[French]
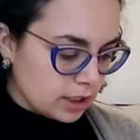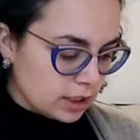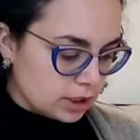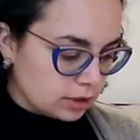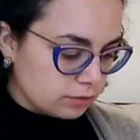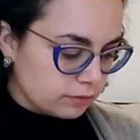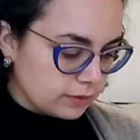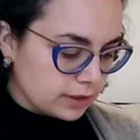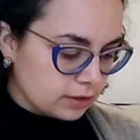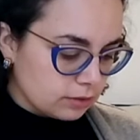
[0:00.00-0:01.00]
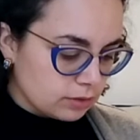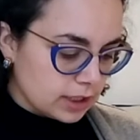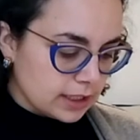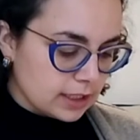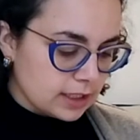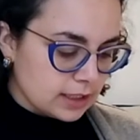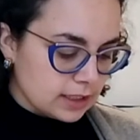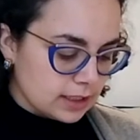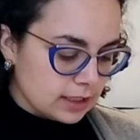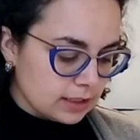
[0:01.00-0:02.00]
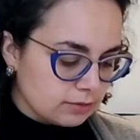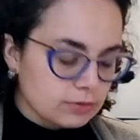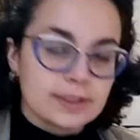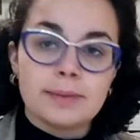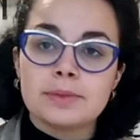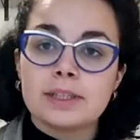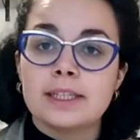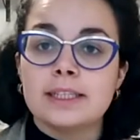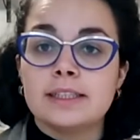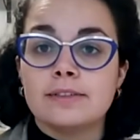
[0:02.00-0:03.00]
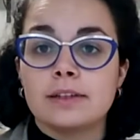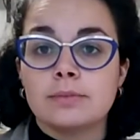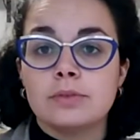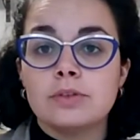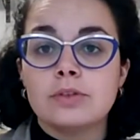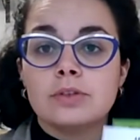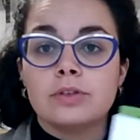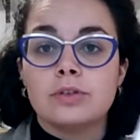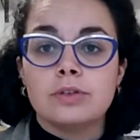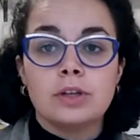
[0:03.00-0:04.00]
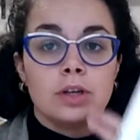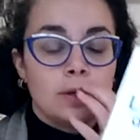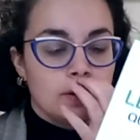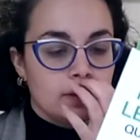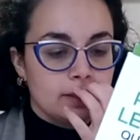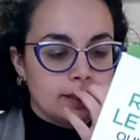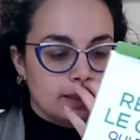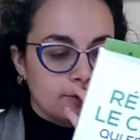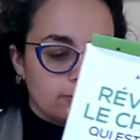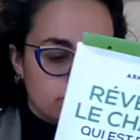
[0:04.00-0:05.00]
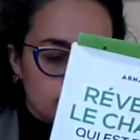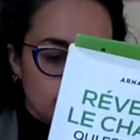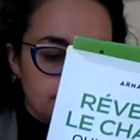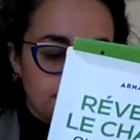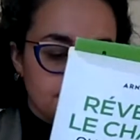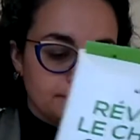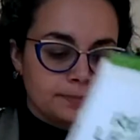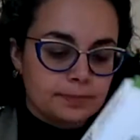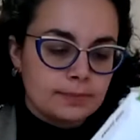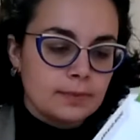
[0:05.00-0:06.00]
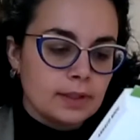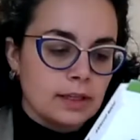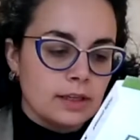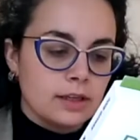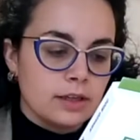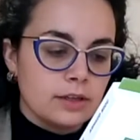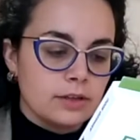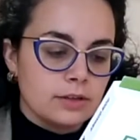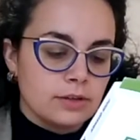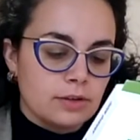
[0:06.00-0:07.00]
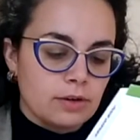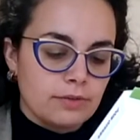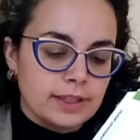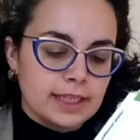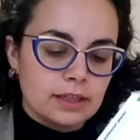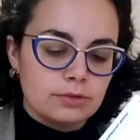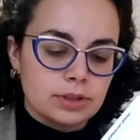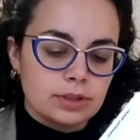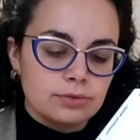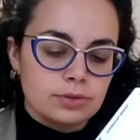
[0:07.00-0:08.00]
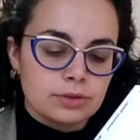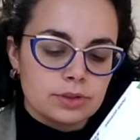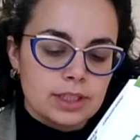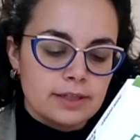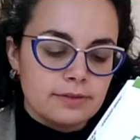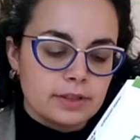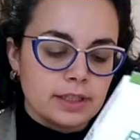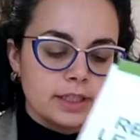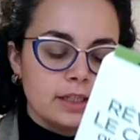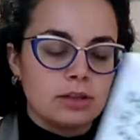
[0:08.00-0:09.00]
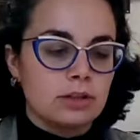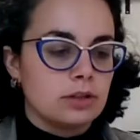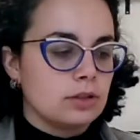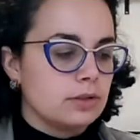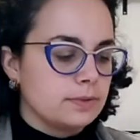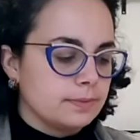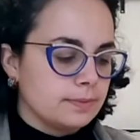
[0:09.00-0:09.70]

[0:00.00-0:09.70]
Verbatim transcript: et j'ai trouvé que les, concepts étaient vraiment euh, très cool. Euh, en fait, Arnaud Rioux, dans ce livre, il, euh,